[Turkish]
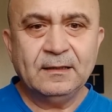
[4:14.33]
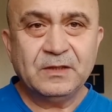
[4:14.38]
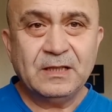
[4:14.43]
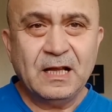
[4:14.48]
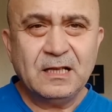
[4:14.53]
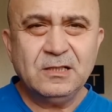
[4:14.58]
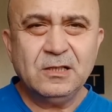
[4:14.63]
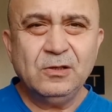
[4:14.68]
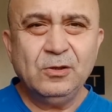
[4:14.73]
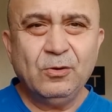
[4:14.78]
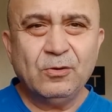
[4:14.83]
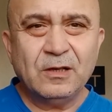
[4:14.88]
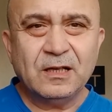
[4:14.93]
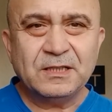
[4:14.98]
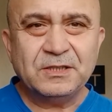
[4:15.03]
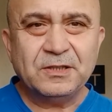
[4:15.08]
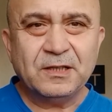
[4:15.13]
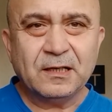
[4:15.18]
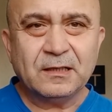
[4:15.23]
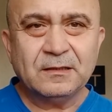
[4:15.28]
nasıl
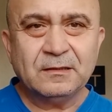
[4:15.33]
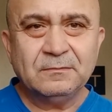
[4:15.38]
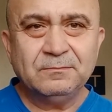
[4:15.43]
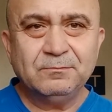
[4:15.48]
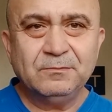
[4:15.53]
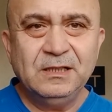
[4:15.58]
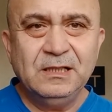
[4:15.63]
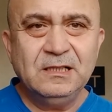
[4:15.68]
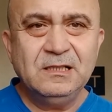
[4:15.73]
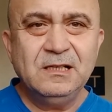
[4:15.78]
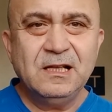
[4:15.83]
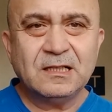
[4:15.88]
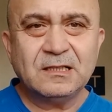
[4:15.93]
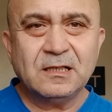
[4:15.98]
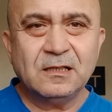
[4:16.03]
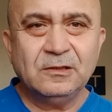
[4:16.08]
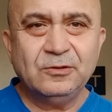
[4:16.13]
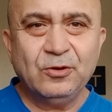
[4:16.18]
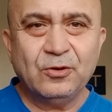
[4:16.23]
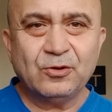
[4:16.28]
olacak? Biz
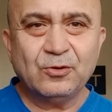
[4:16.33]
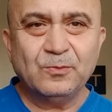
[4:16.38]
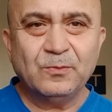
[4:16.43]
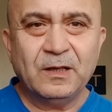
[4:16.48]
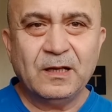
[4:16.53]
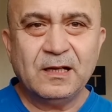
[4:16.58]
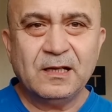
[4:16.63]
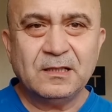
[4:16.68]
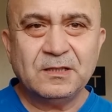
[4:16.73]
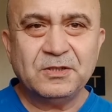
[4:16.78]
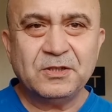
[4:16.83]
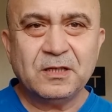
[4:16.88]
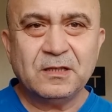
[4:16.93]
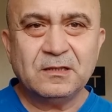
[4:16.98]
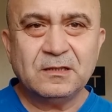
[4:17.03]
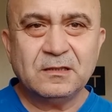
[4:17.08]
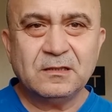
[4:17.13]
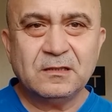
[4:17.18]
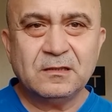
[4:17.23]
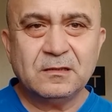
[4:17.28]
nasıl
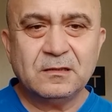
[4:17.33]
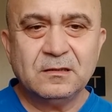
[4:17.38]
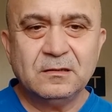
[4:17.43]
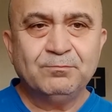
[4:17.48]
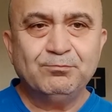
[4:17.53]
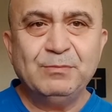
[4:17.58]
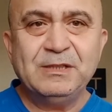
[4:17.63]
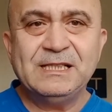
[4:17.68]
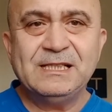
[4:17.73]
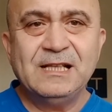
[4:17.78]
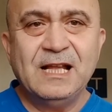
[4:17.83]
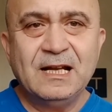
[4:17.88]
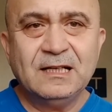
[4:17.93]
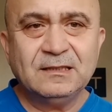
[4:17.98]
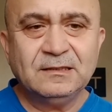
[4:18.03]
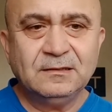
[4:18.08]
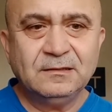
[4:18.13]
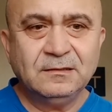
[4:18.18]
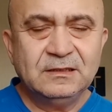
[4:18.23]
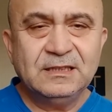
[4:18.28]
yorumlayacağız?
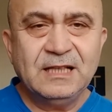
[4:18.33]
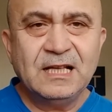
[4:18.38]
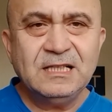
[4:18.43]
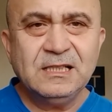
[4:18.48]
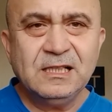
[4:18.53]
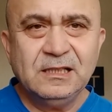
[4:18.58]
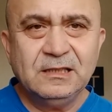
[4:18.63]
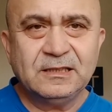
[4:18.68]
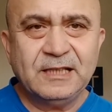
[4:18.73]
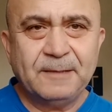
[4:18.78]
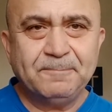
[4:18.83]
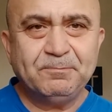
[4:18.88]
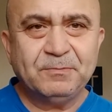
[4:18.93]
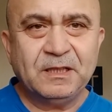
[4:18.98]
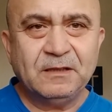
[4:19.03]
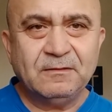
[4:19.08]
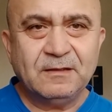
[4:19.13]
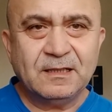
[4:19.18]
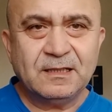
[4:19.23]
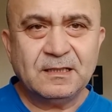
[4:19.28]
Bizler nasıl
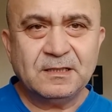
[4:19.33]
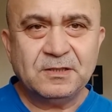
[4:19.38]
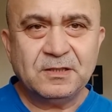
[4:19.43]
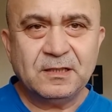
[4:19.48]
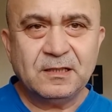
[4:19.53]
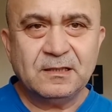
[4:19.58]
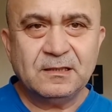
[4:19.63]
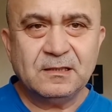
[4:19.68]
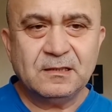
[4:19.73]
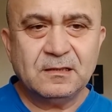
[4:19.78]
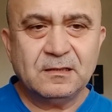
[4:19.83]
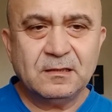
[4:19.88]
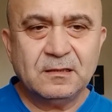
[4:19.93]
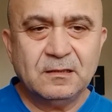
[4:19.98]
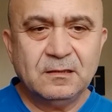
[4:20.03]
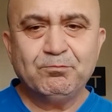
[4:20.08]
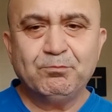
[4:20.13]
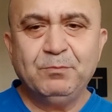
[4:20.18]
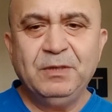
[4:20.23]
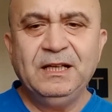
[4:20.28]
tepki vereceğiz?
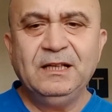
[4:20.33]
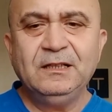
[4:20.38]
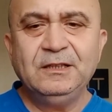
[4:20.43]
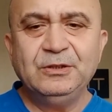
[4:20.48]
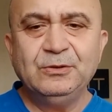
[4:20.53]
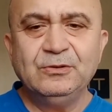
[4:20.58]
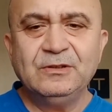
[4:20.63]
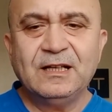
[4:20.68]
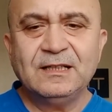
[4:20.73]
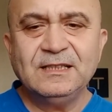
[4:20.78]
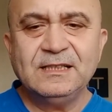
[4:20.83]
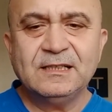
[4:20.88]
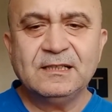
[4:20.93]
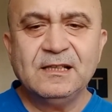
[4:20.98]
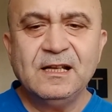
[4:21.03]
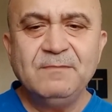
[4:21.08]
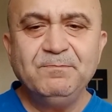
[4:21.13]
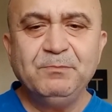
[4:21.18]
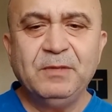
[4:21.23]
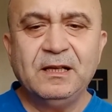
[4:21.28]
Bir
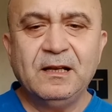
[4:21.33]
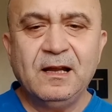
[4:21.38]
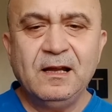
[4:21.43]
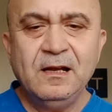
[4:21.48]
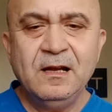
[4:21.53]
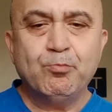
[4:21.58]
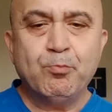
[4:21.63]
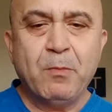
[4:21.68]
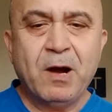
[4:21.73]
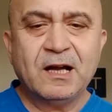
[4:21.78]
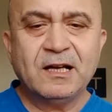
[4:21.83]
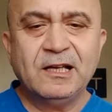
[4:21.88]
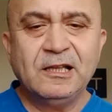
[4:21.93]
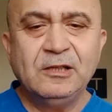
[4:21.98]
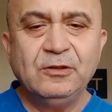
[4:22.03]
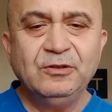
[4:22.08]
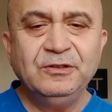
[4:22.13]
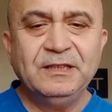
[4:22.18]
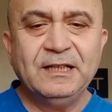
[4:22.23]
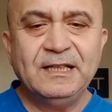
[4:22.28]
Yunanistan bile
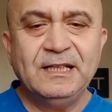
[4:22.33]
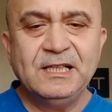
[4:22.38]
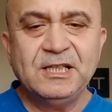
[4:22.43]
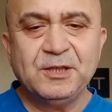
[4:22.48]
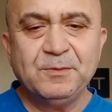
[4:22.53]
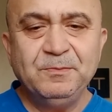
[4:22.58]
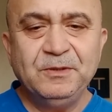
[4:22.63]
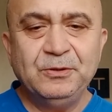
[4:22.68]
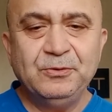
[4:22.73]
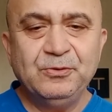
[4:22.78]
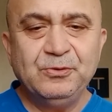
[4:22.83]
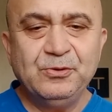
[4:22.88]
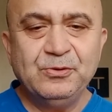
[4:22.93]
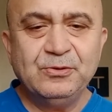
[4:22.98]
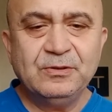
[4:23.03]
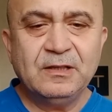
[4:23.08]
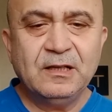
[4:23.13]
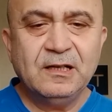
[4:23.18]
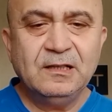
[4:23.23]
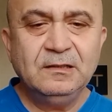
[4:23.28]
Makedonya ismi
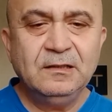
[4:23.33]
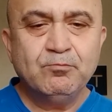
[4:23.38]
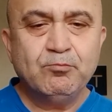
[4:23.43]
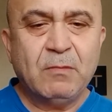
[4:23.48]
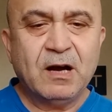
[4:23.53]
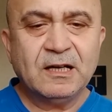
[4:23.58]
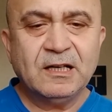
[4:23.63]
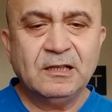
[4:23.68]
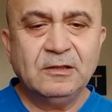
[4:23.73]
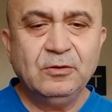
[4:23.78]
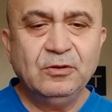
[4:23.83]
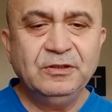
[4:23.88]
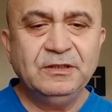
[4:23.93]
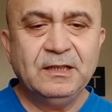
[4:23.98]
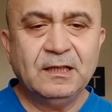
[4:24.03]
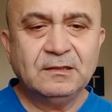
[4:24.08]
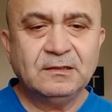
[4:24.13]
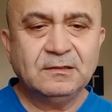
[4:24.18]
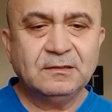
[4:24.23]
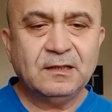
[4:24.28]
yüzünden
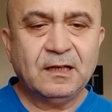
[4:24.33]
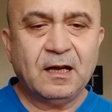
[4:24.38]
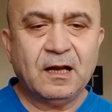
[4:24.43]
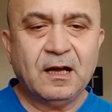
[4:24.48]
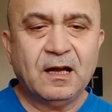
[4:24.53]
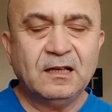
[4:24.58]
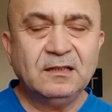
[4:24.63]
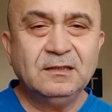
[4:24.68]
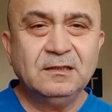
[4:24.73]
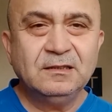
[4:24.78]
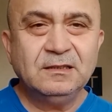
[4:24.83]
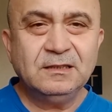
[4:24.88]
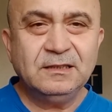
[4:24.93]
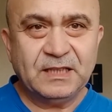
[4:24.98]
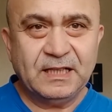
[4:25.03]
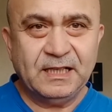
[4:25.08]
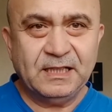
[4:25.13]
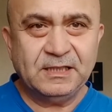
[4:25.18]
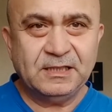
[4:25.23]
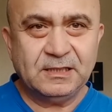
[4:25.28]
Makedonya'nın adını
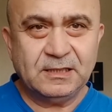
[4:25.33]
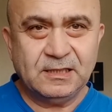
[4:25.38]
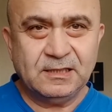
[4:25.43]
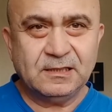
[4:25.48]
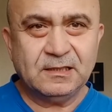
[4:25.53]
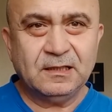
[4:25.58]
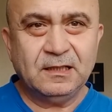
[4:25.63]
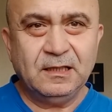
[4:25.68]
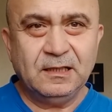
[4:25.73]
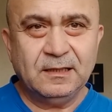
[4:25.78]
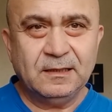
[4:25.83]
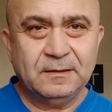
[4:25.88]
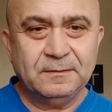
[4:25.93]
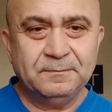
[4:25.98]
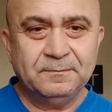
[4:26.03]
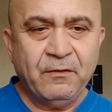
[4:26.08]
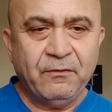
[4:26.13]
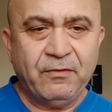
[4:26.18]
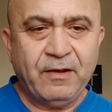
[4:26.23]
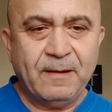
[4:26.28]
değiştirdi
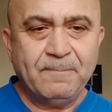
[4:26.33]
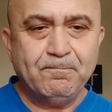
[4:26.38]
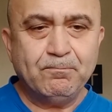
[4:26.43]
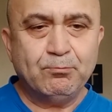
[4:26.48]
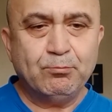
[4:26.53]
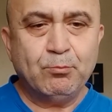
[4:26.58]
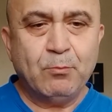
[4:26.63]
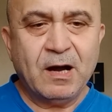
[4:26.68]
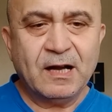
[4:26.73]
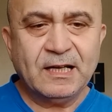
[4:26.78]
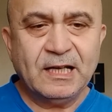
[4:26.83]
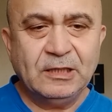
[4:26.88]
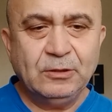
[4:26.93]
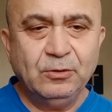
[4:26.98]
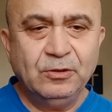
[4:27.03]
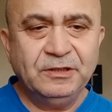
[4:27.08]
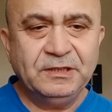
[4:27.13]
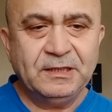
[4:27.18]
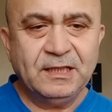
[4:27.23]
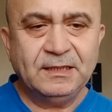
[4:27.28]
ve
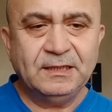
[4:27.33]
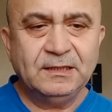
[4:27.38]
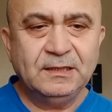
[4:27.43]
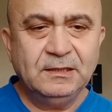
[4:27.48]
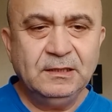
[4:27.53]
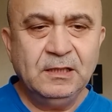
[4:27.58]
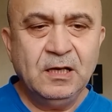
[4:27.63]
Makedonya'yı